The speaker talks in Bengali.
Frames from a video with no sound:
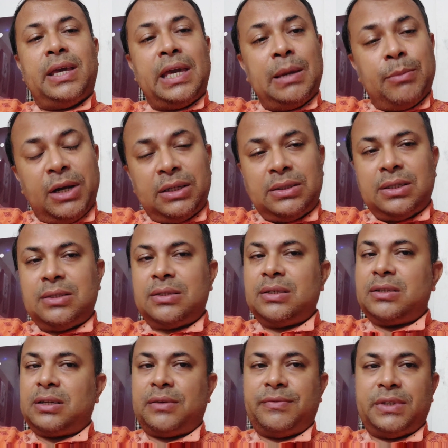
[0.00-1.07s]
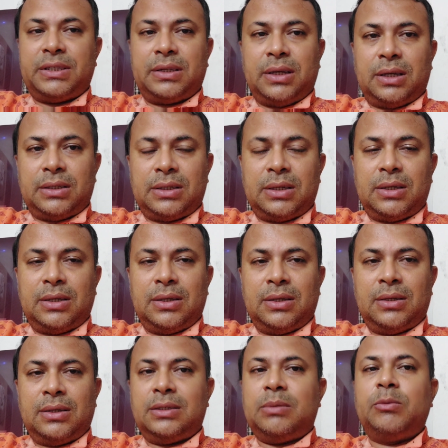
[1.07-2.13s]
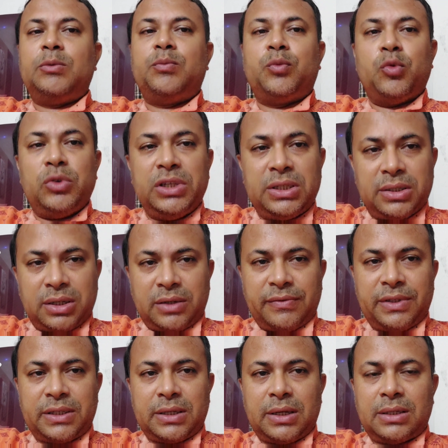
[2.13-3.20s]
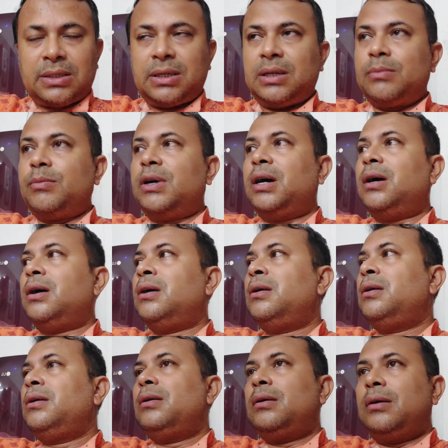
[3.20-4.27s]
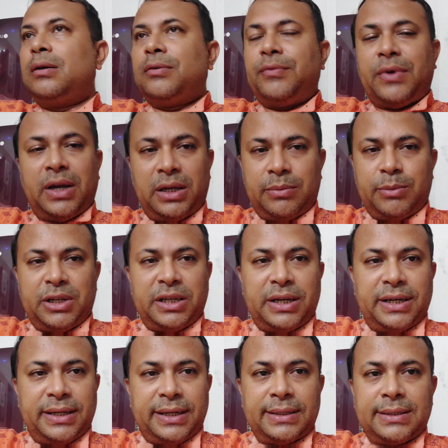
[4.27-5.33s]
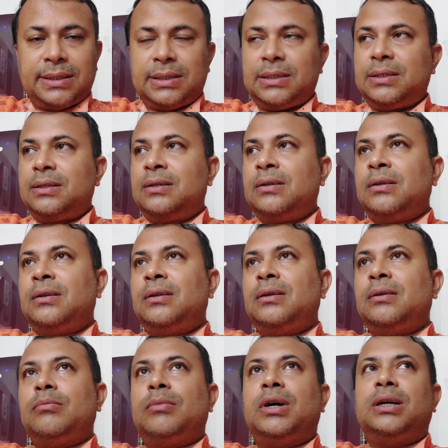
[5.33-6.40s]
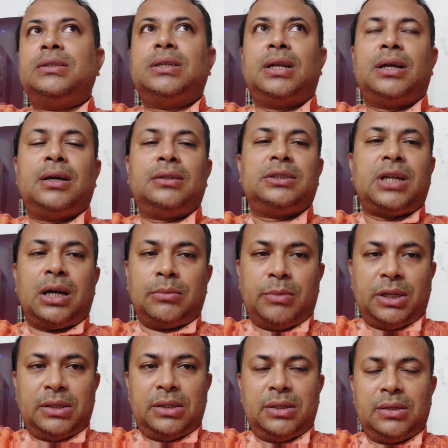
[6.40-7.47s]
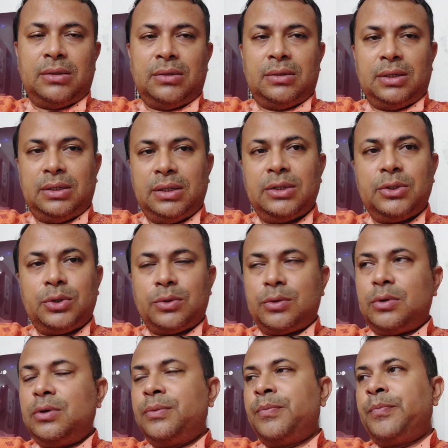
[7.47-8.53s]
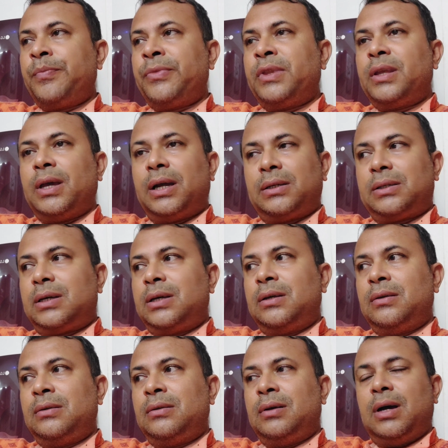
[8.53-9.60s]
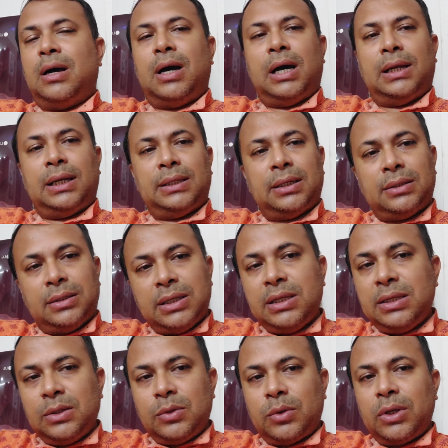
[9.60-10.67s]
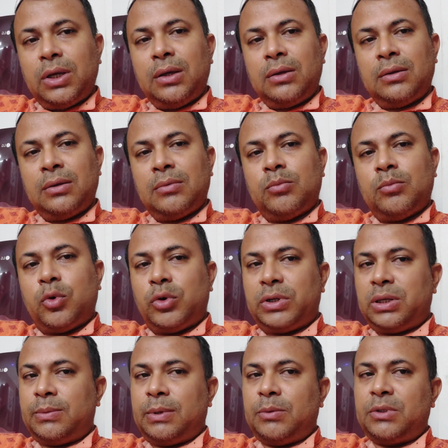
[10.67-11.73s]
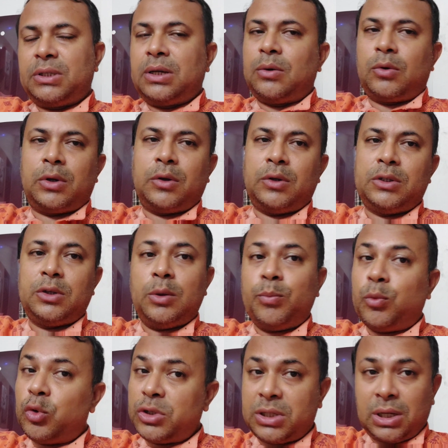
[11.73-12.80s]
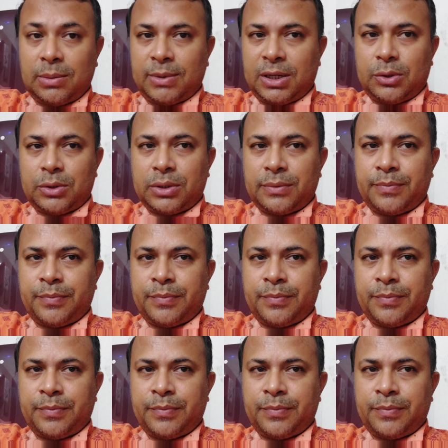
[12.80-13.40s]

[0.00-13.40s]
এমার্জেন্সি সার্ভিসে আছে যেমন পুলিশ সার্ভিসে আছে বা ফায়ার ব্রিগেডে আছেন বা যারা সাংবাদিক এদের জন্য একটা আলাদা দিন করে ভোটের ব্যবস্থা করা হয়েছিল পোস্টাল ব্যালটে